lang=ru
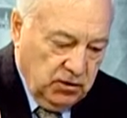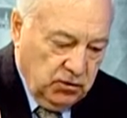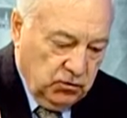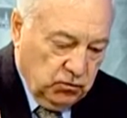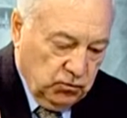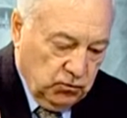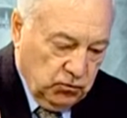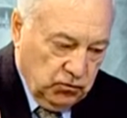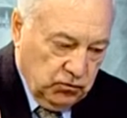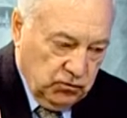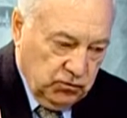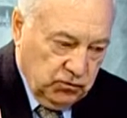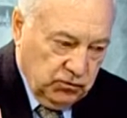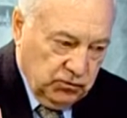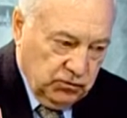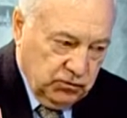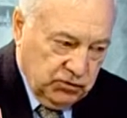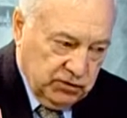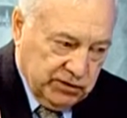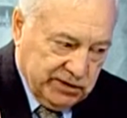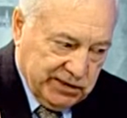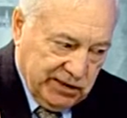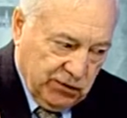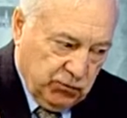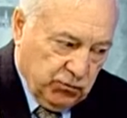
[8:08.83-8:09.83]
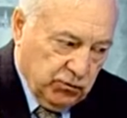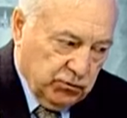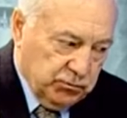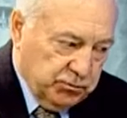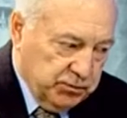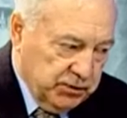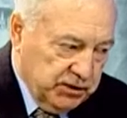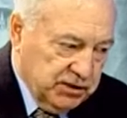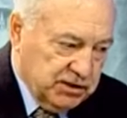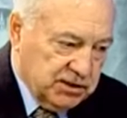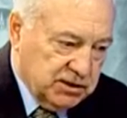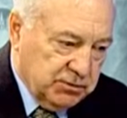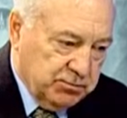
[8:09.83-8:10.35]
Ну, закон, в
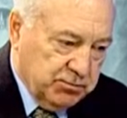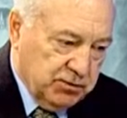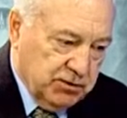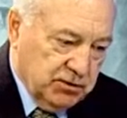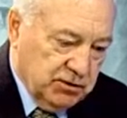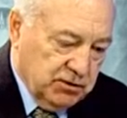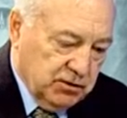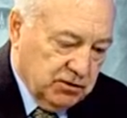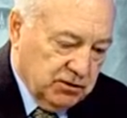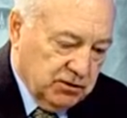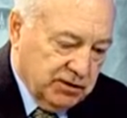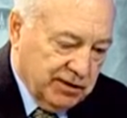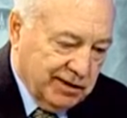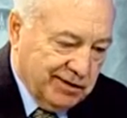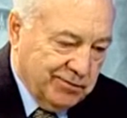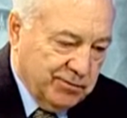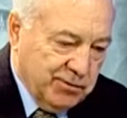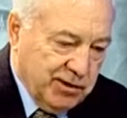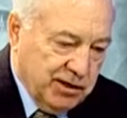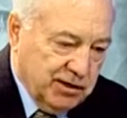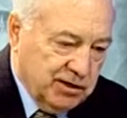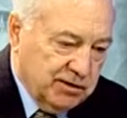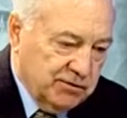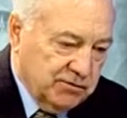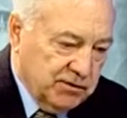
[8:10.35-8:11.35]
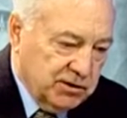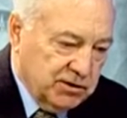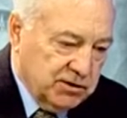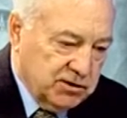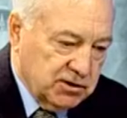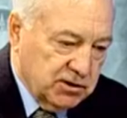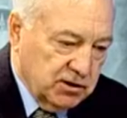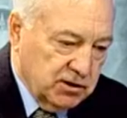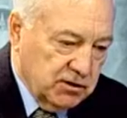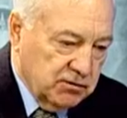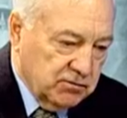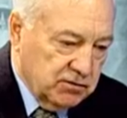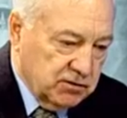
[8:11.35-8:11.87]
принципе, нормальный
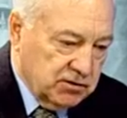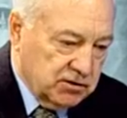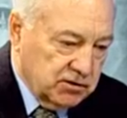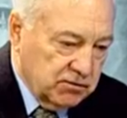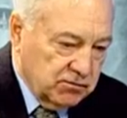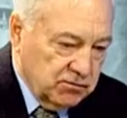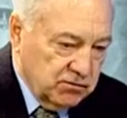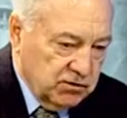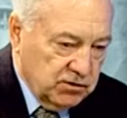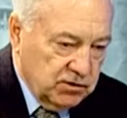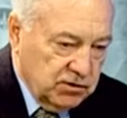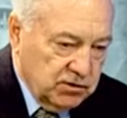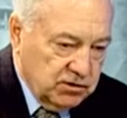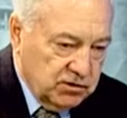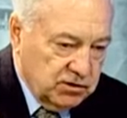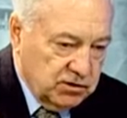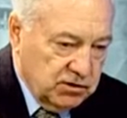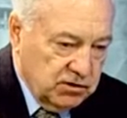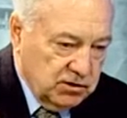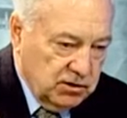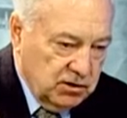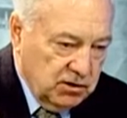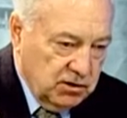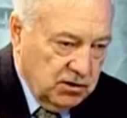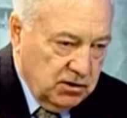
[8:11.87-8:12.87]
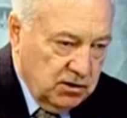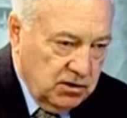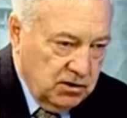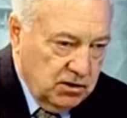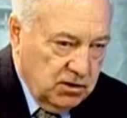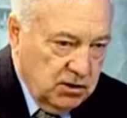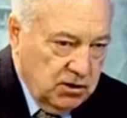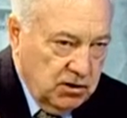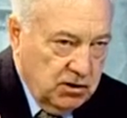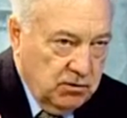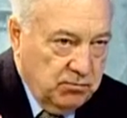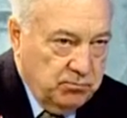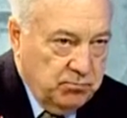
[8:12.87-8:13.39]
вначале вышел в
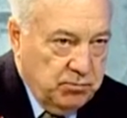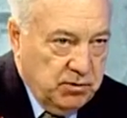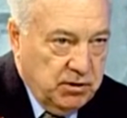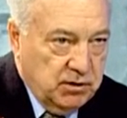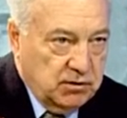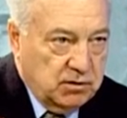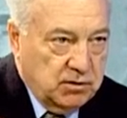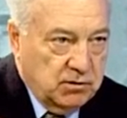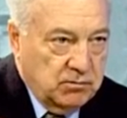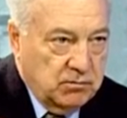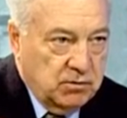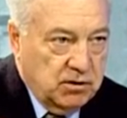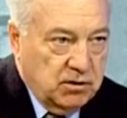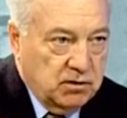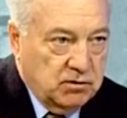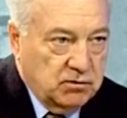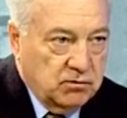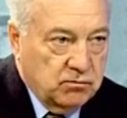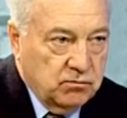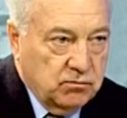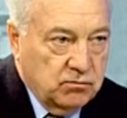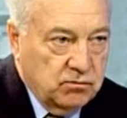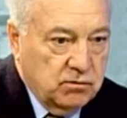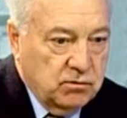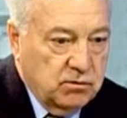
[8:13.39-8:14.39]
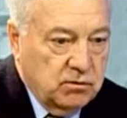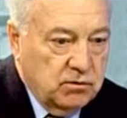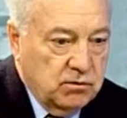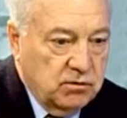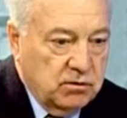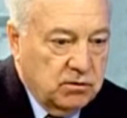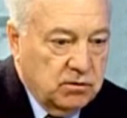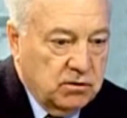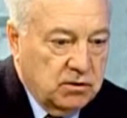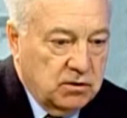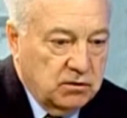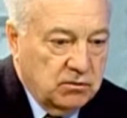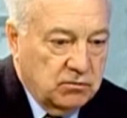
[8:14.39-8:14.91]
2005 году,
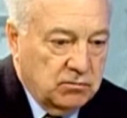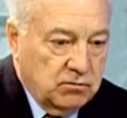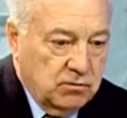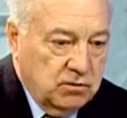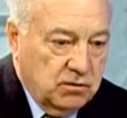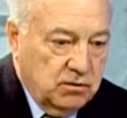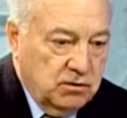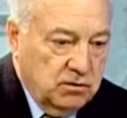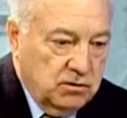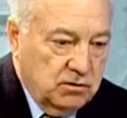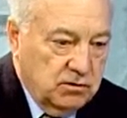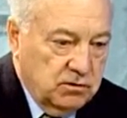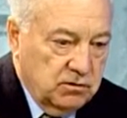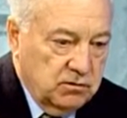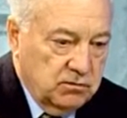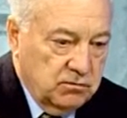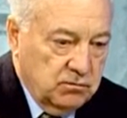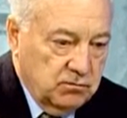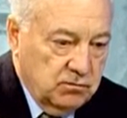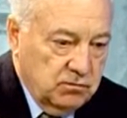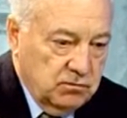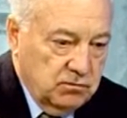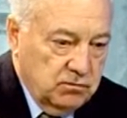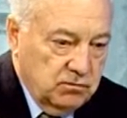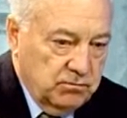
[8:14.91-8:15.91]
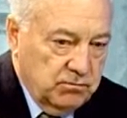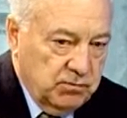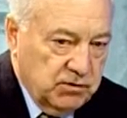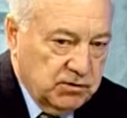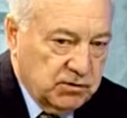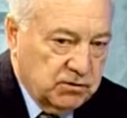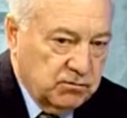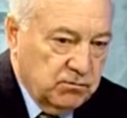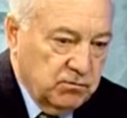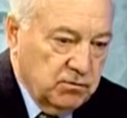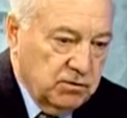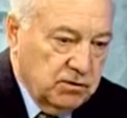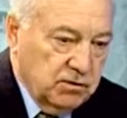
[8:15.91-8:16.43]
который ну,
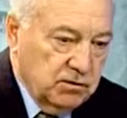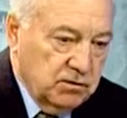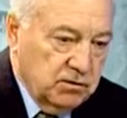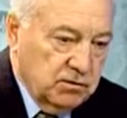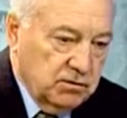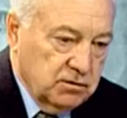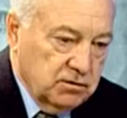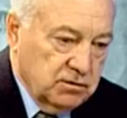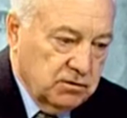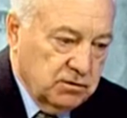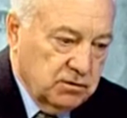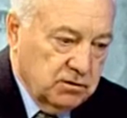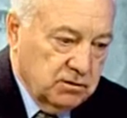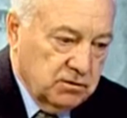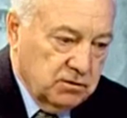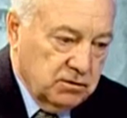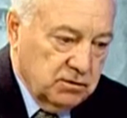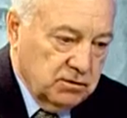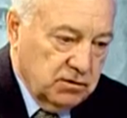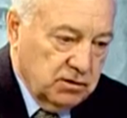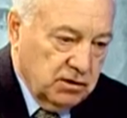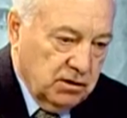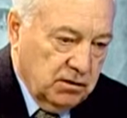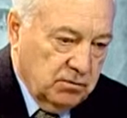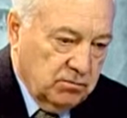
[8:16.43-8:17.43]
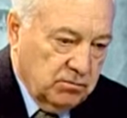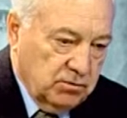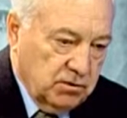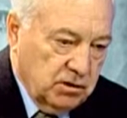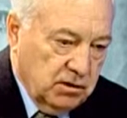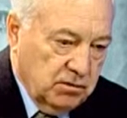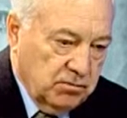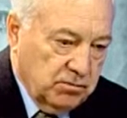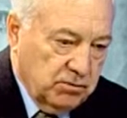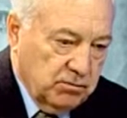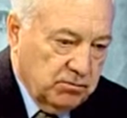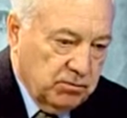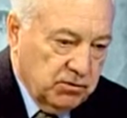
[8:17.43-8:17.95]
позволил э, нам
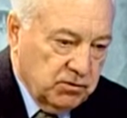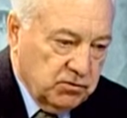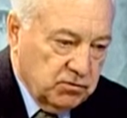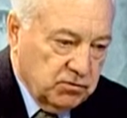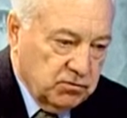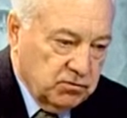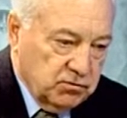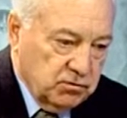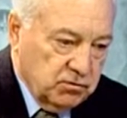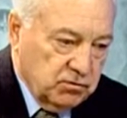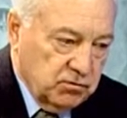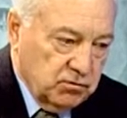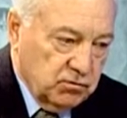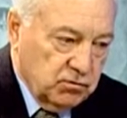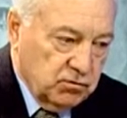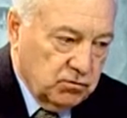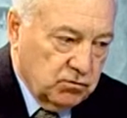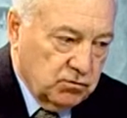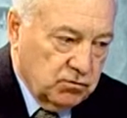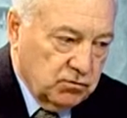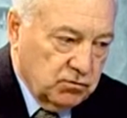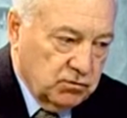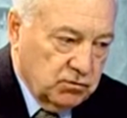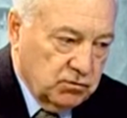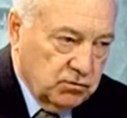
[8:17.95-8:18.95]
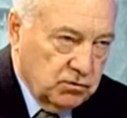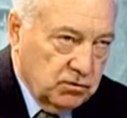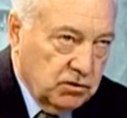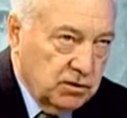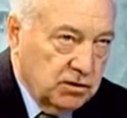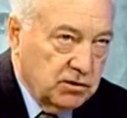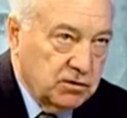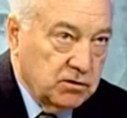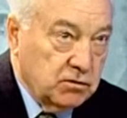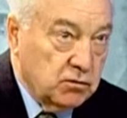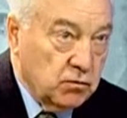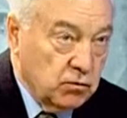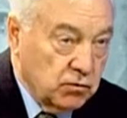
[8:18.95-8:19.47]
как бы почувствовать то,
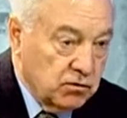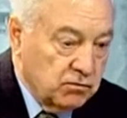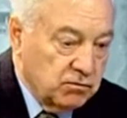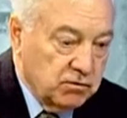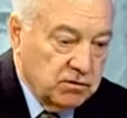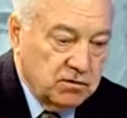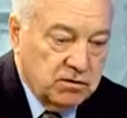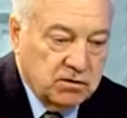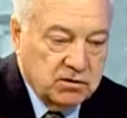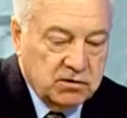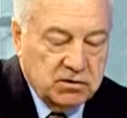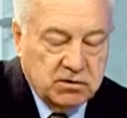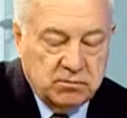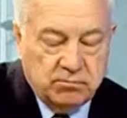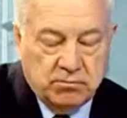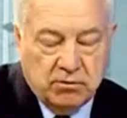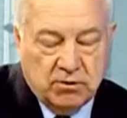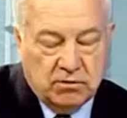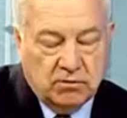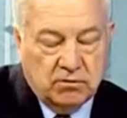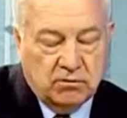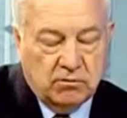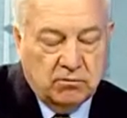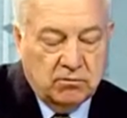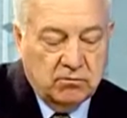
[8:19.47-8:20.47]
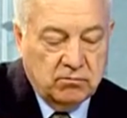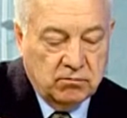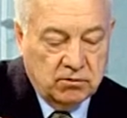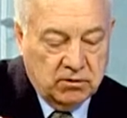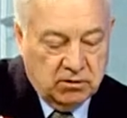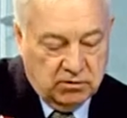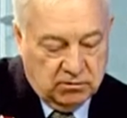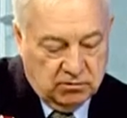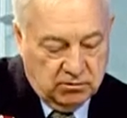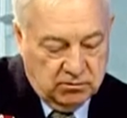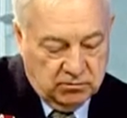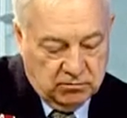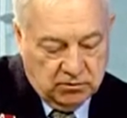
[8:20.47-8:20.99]
нет, до 2005
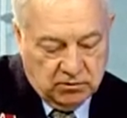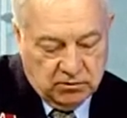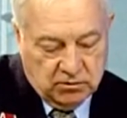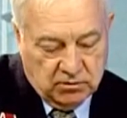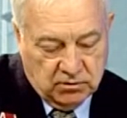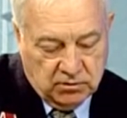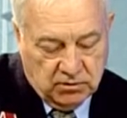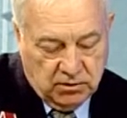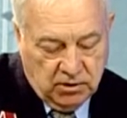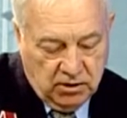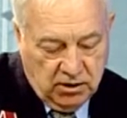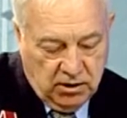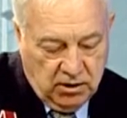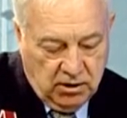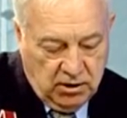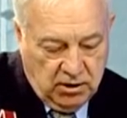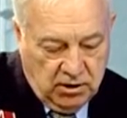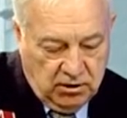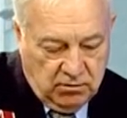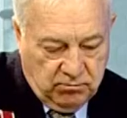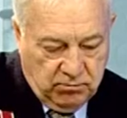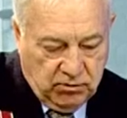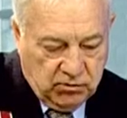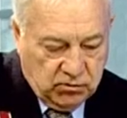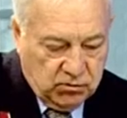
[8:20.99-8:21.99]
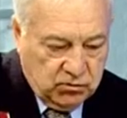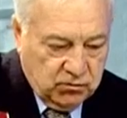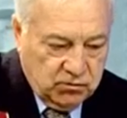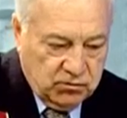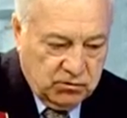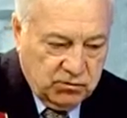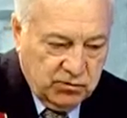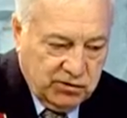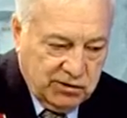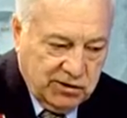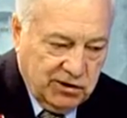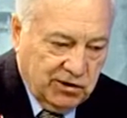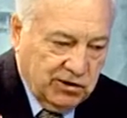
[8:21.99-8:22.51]
года, да, э,
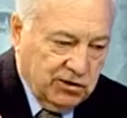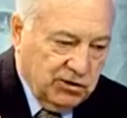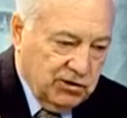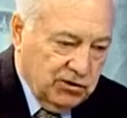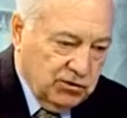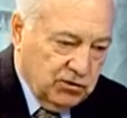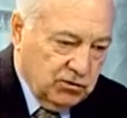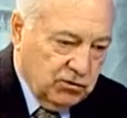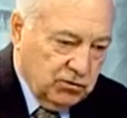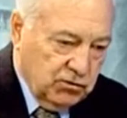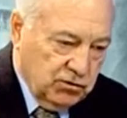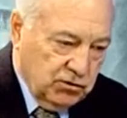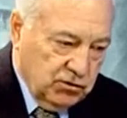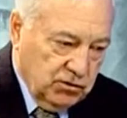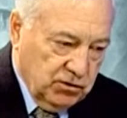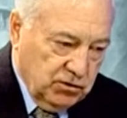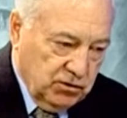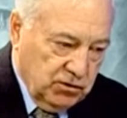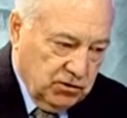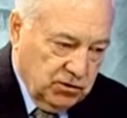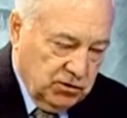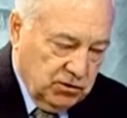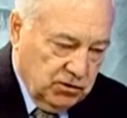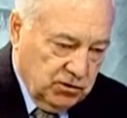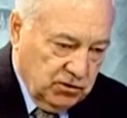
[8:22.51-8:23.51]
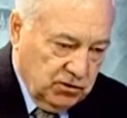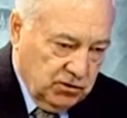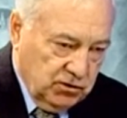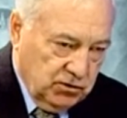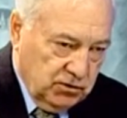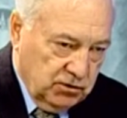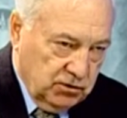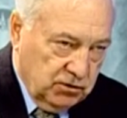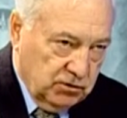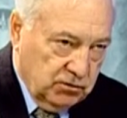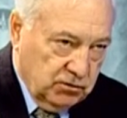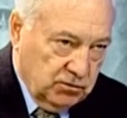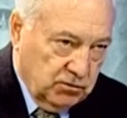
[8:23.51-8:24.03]
почувствовать
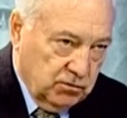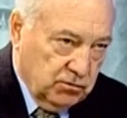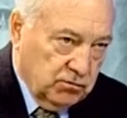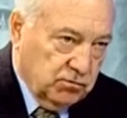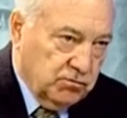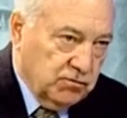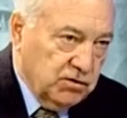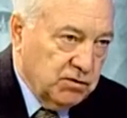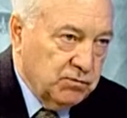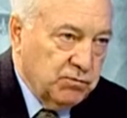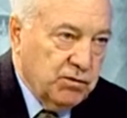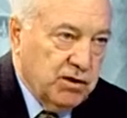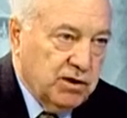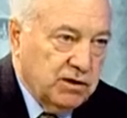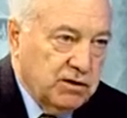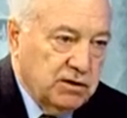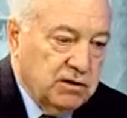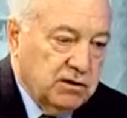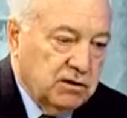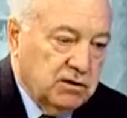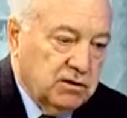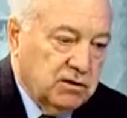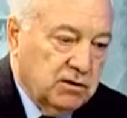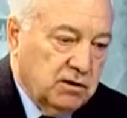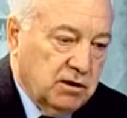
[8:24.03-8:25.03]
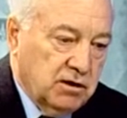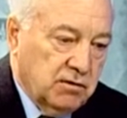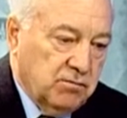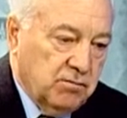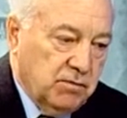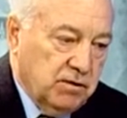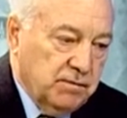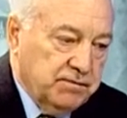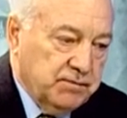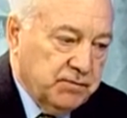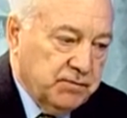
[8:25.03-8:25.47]
какие-то э, ну, внимание к нам.